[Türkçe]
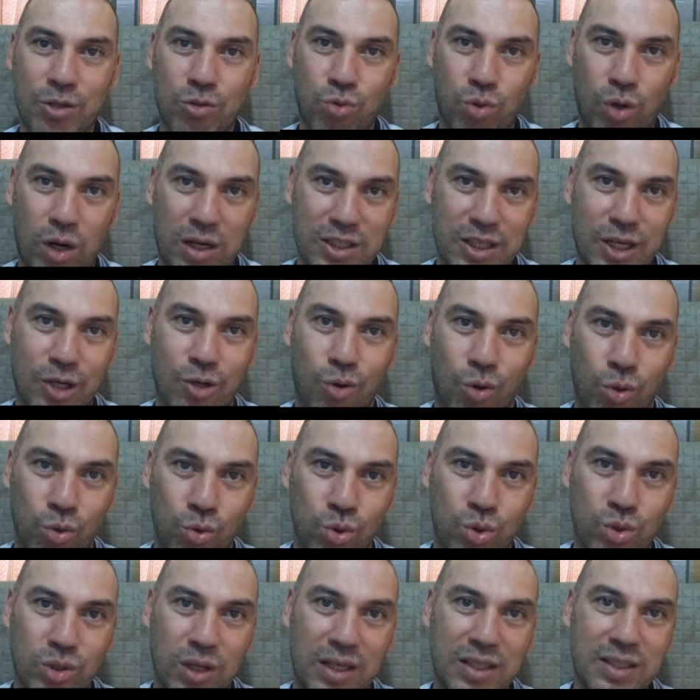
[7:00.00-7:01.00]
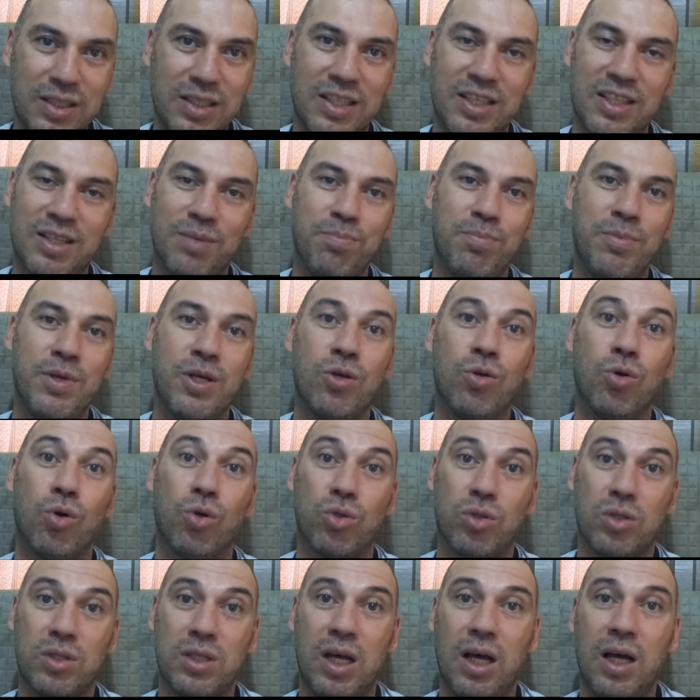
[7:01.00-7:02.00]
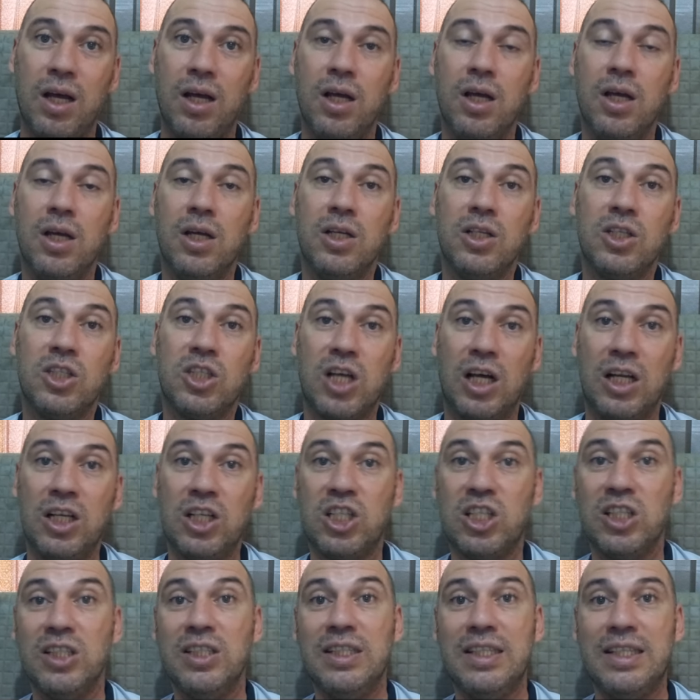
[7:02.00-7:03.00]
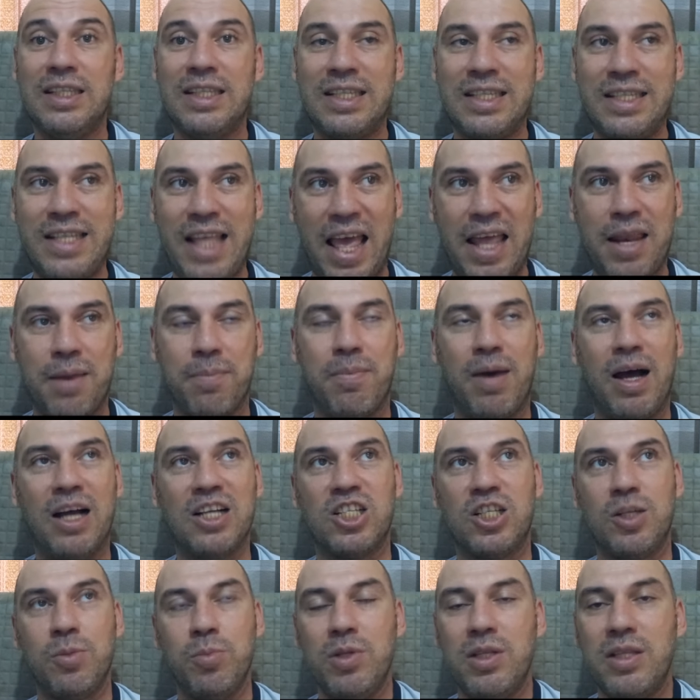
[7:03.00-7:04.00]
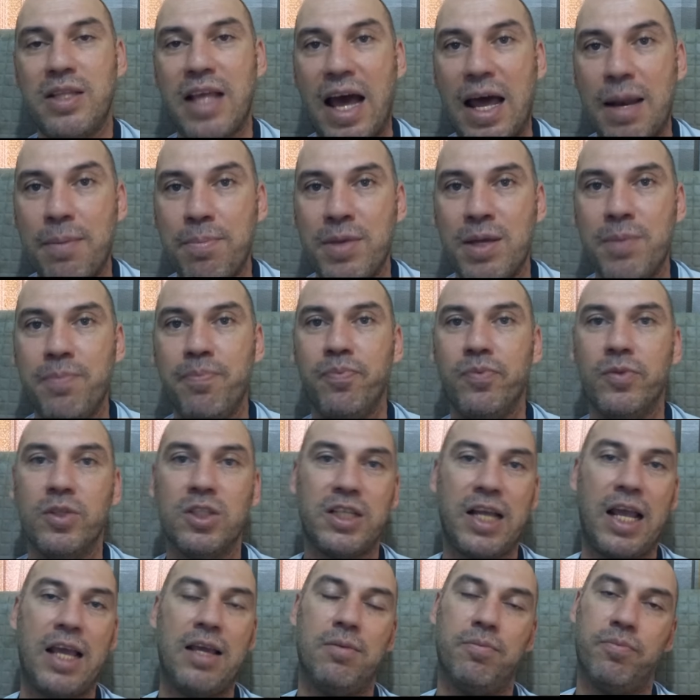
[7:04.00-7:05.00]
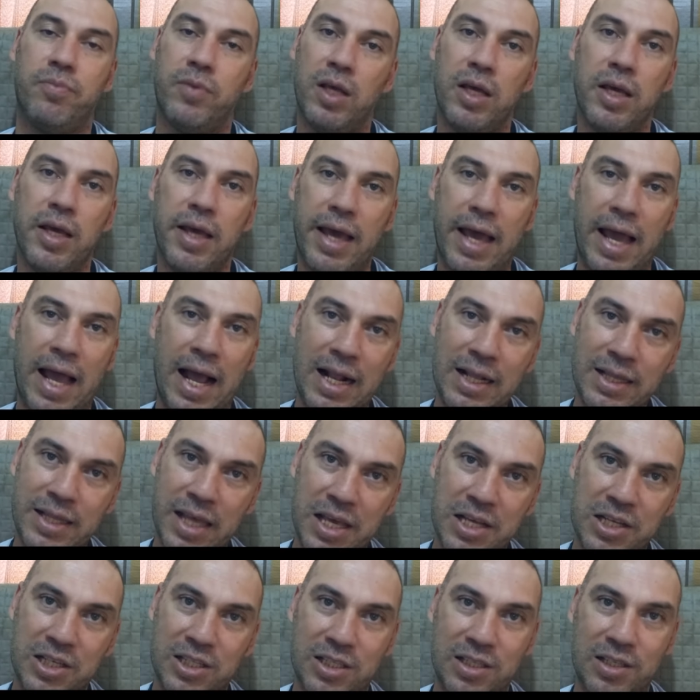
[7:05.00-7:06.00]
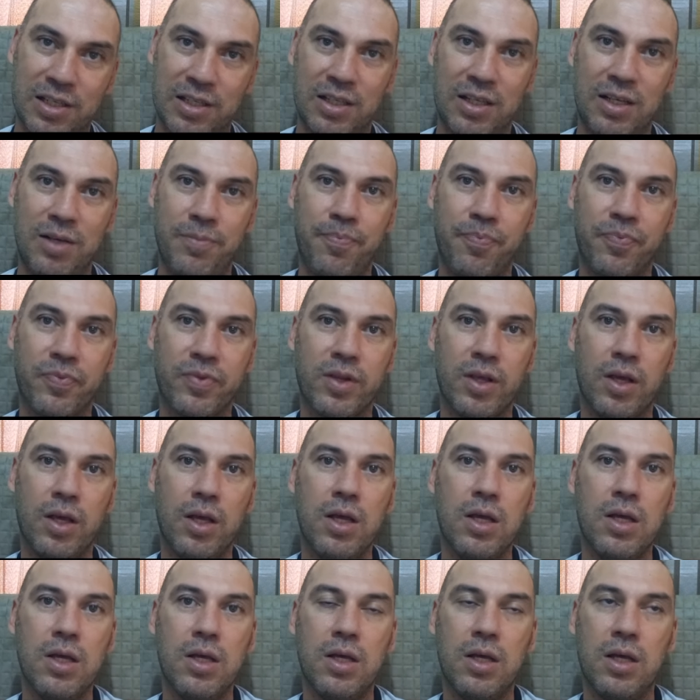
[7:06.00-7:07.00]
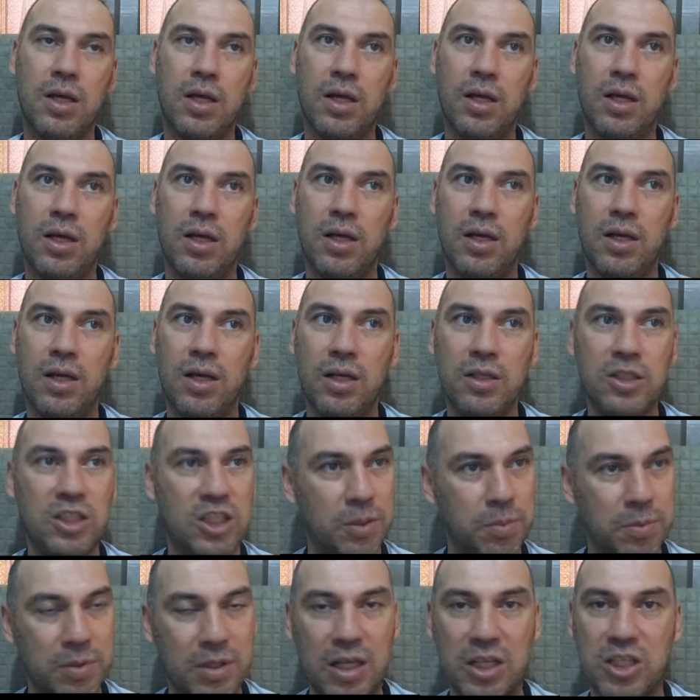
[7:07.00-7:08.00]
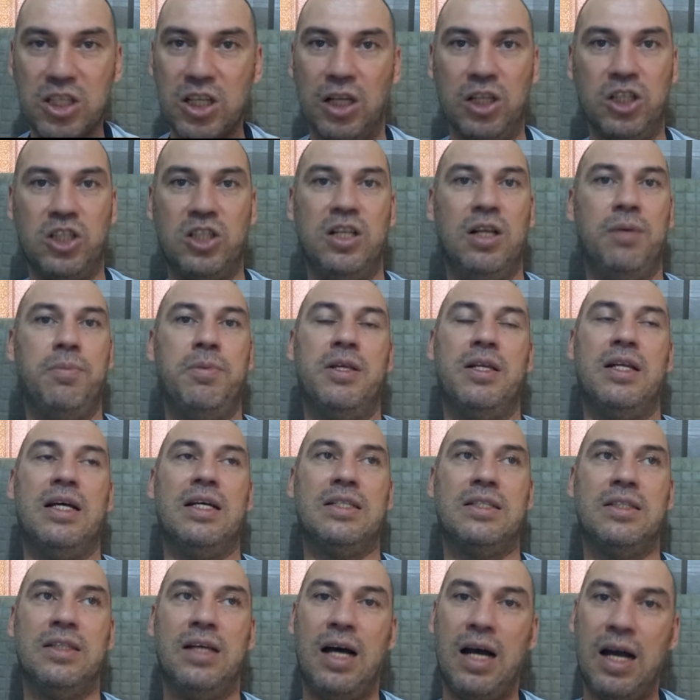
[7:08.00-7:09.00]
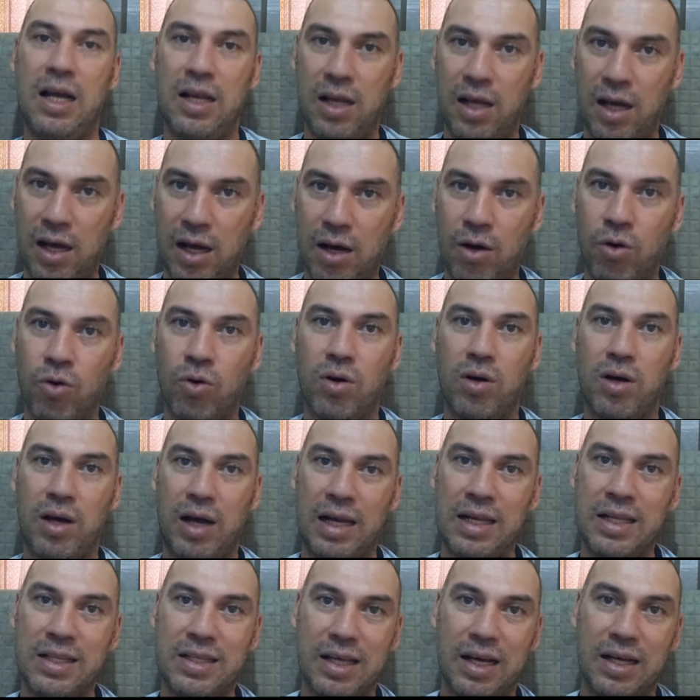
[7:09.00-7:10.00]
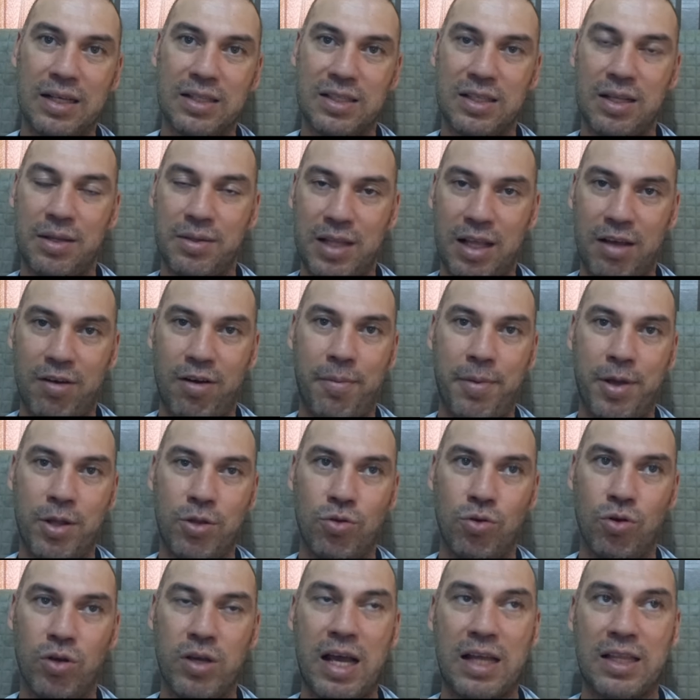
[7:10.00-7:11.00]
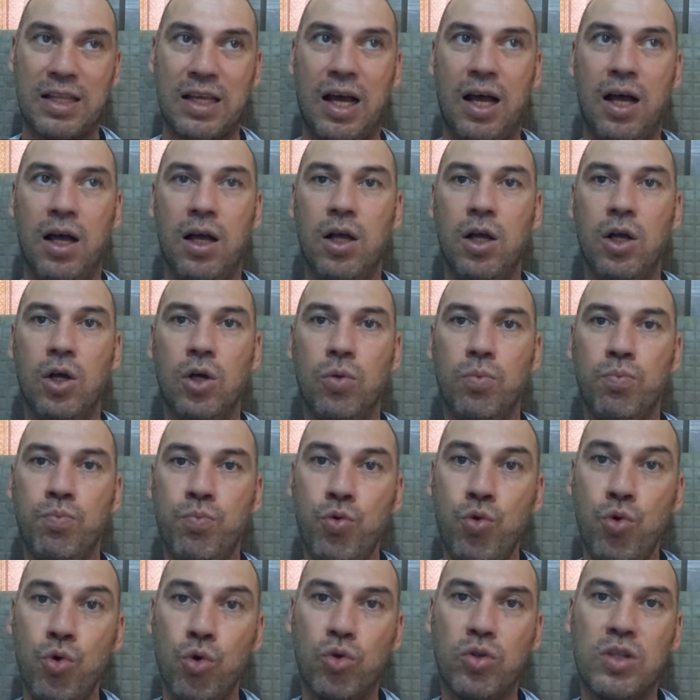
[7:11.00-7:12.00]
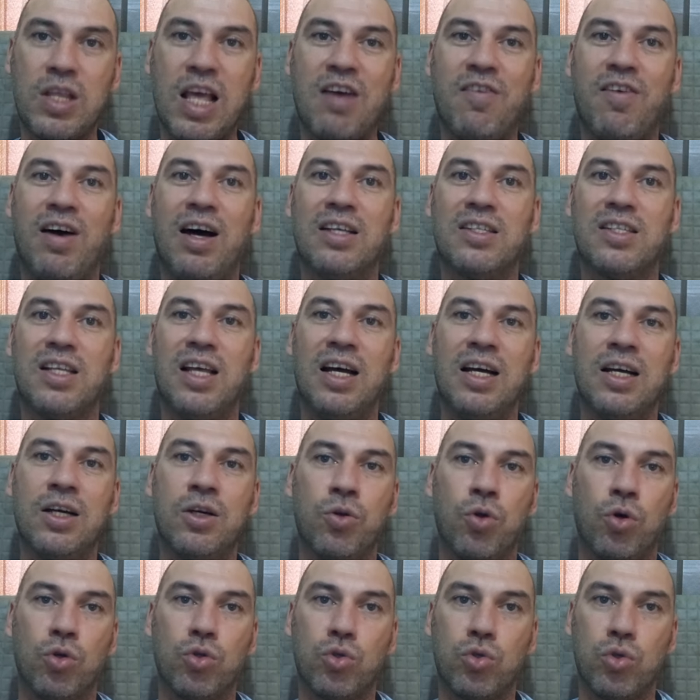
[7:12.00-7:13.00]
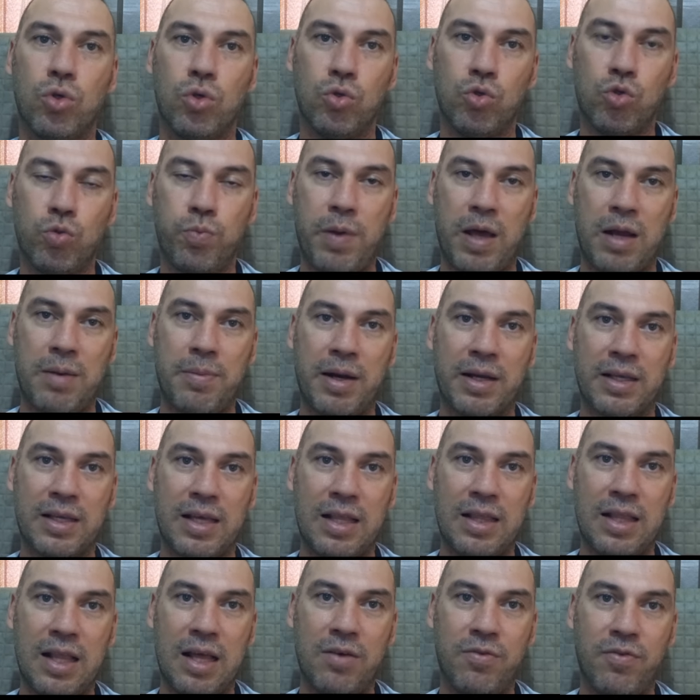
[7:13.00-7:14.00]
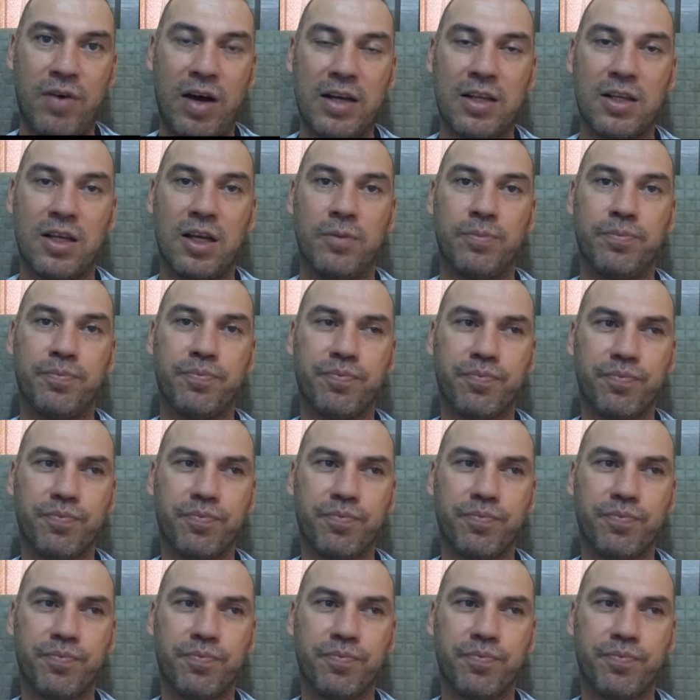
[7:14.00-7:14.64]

soracak olursanız gidin Migros'ta çalışın derim. Ha şimdi der miyim? Şey el değiştirdi. Ee, şimdi de çalışılabilir aslında hala o kalite aslında devam ediyor ya da büyük devasa gross süpermarketler var ya